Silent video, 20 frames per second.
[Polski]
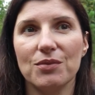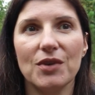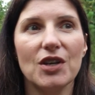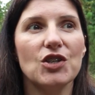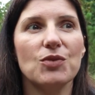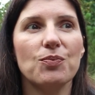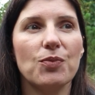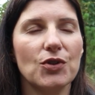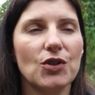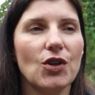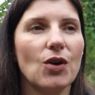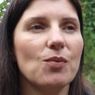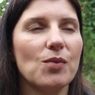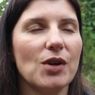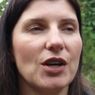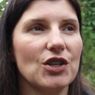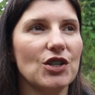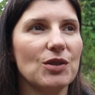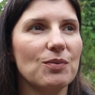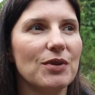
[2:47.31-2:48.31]
mieć
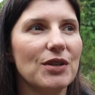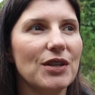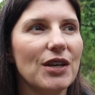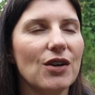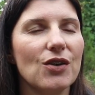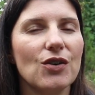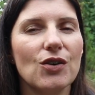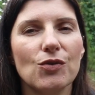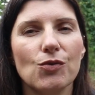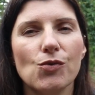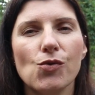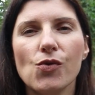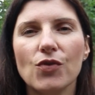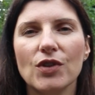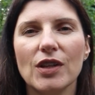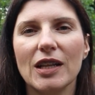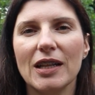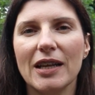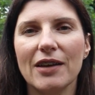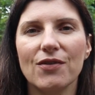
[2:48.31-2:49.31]
potomka, żeby jego
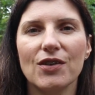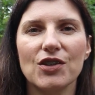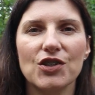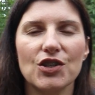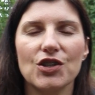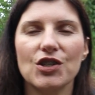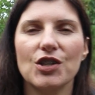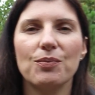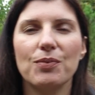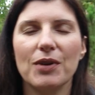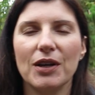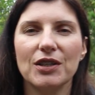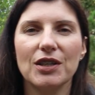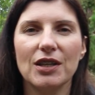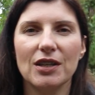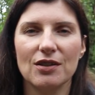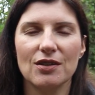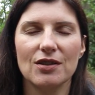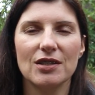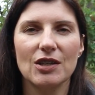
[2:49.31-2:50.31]
główne, najważniejsze
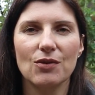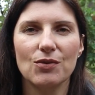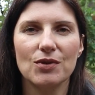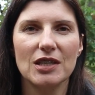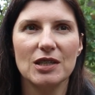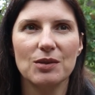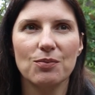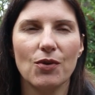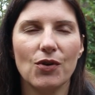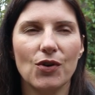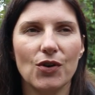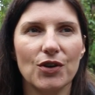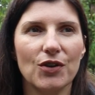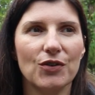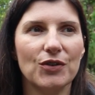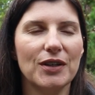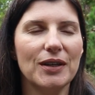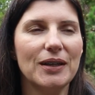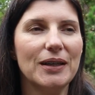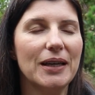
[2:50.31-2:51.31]
pragnienie zostało
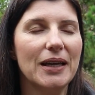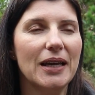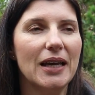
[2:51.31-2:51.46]
zaspokojone.